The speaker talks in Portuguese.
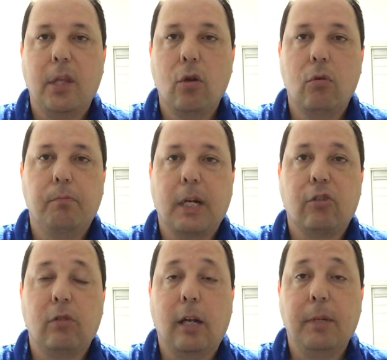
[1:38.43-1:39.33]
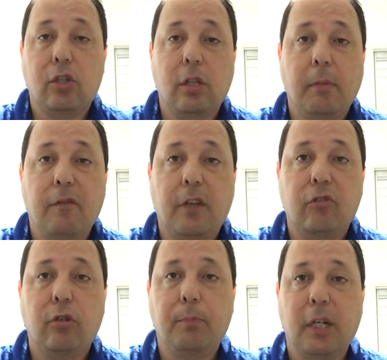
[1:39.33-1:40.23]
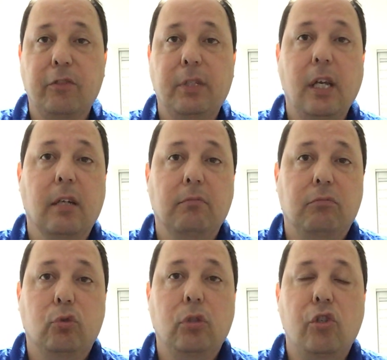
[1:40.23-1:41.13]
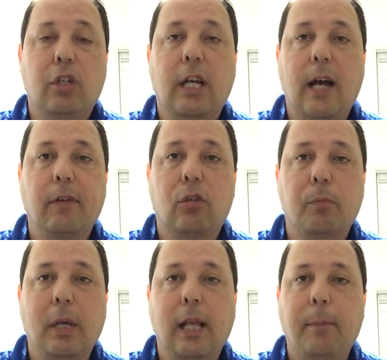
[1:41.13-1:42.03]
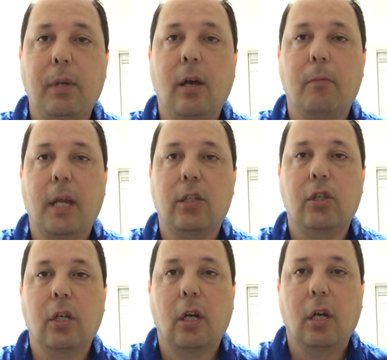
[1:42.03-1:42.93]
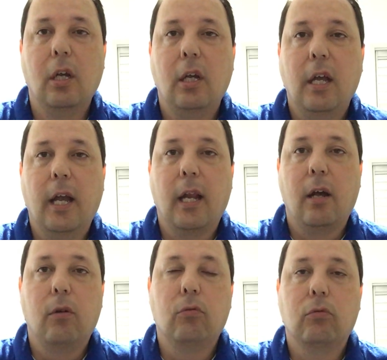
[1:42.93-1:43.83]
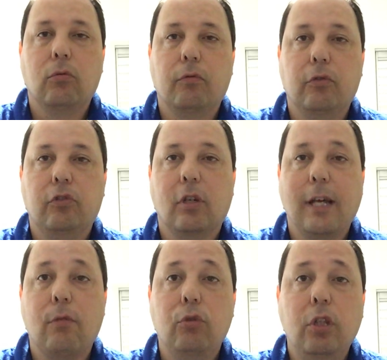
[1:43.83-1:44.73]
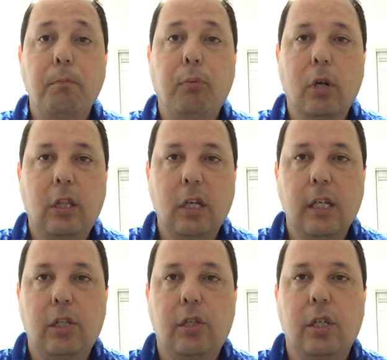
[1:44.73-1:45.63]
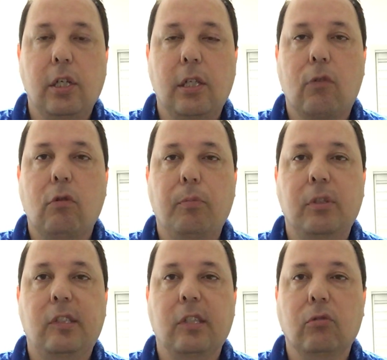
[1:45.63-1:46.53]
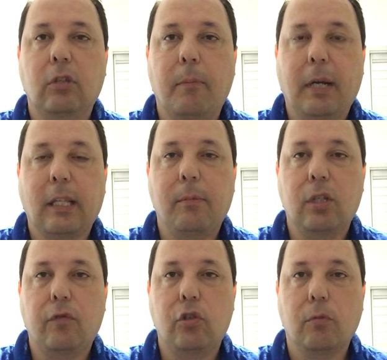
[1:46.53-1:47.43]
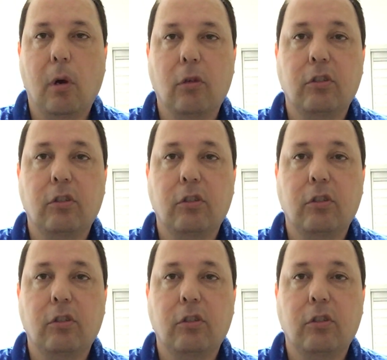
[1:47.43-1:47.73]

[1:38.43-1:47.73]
Eu, particularmente, também fiquei surpreso que tudo indicava que o Pelaip realmente era um, um, funcionário muito importante na composição do departamento de futebol.